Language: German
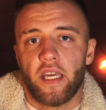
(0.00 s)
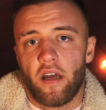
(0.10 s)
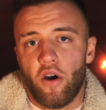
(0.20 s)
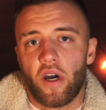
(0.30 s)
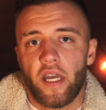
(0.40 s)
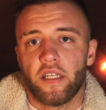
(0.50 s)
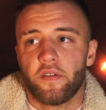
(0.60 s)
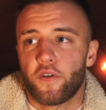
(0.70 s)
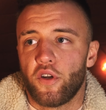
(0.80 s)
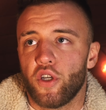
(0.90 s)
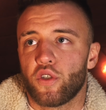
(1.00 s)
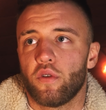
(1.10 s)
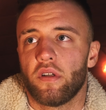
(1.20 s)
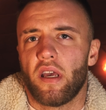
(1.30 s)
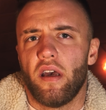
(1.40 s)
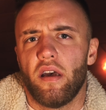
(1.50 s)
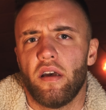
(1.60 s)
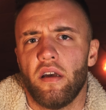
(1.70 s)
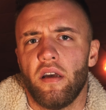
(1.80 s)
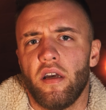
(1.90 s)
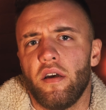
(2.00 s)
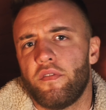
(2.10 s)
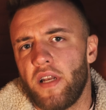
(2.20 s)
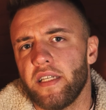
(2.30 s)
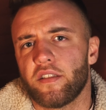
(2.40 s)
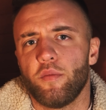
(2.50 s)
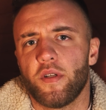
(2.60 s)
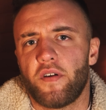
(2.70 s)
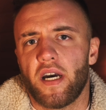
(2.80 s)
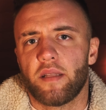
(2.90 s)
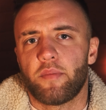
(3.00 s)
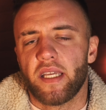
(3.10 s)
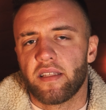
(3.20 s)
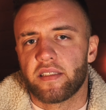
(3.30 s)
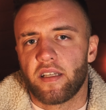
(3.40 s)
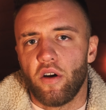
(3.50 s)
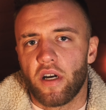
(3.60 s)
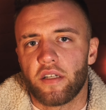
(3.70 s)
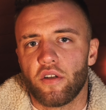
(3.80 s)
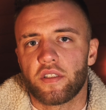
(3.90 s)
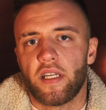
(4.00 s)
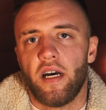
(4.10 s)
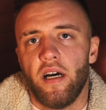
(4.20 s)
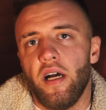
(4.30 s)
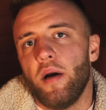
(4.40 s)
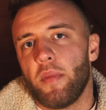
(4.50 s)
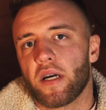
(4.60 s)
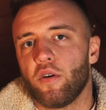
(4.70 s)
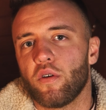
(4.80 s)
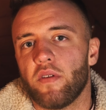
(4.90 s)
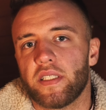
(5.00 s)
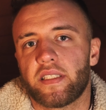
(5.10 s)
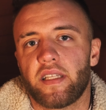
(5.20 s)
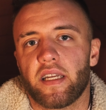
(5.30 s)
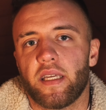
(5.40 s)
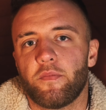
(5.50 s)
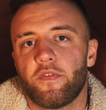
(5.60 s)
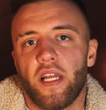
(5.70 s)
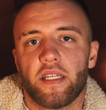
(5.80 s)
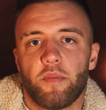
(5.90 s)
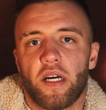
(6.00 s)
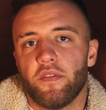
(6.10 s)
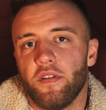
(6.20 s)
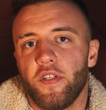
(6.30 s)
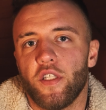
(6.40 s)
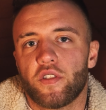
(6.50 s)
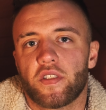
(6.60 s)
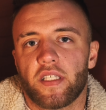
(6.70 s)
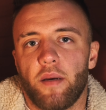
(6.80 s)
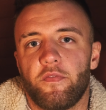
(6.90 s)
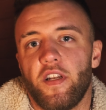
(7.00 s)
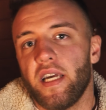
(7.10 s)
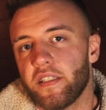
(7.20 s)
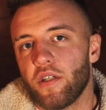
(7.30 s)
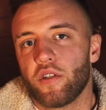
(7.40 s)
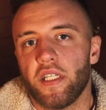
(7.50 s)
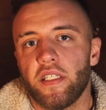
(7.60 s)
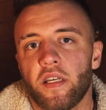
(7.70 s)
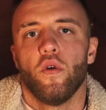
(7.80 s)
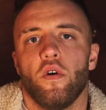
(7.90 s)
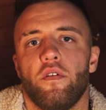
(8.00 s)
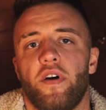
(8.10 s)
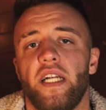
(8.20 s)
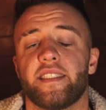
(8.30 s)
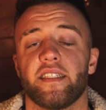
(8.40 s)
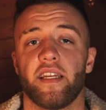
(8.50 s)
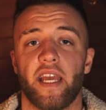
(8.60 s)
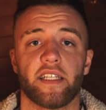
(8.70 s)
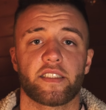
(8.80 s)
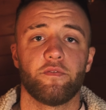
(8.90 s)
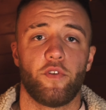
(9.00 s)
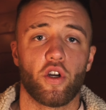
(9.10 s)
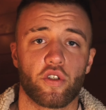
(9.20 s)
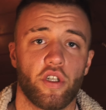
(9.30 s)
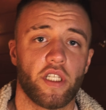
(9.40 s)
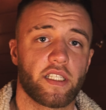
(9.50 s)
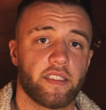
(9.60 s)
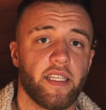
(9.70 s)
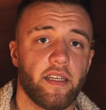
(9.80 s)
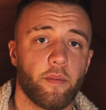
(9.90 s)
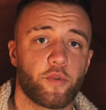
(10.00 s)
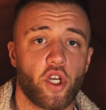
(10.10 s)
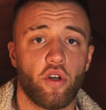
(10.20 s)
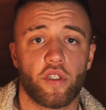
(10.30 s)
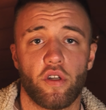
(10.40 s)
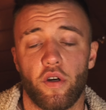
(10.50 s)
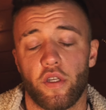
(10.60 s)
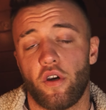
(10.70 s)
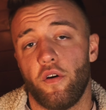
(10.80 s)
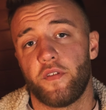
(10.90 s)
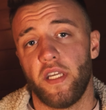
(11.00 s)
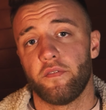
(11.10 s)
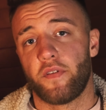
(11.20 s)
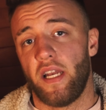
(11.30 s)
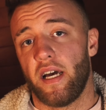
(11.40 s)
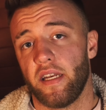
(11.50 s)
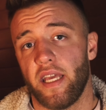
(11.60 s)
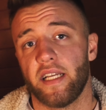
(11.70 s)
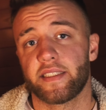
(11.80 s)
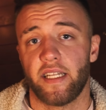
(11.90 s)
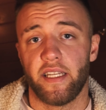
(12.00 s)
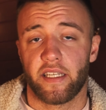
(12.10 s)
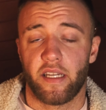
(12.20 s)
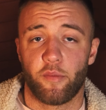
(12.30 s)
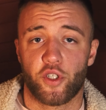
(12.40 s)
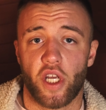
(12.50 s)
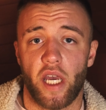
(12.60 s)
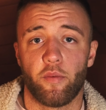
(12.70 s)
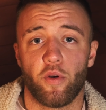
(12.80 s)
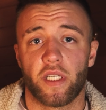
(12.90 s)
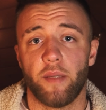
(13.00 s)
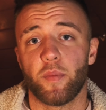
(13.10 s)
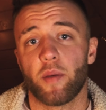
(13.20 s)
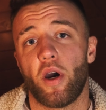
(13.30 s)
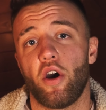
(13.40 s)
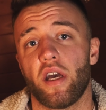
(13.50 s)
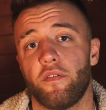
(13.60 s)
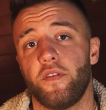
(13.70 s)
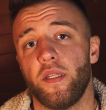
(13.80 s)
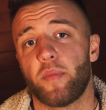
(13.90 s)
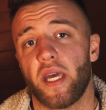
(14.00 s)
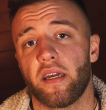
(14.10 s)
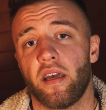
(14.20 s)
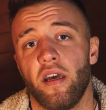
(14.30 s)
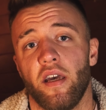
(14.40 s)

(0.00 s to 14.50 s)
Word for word: kennen auch einige von euch und äh, Vielleicht auch mit Farid Beng, der ist auch gerade noch da. Mal gucken, was sich da ergibt. Vielleicht machen wir ein Video zusammen, vielleicht auch nicht. Falls ihr den ersten Vlog noch nicht gesehen habt, schaut ihn euch auf jeden Fall an. Erster Link in der Beschreibung. Gebt mir mal euer Feedback,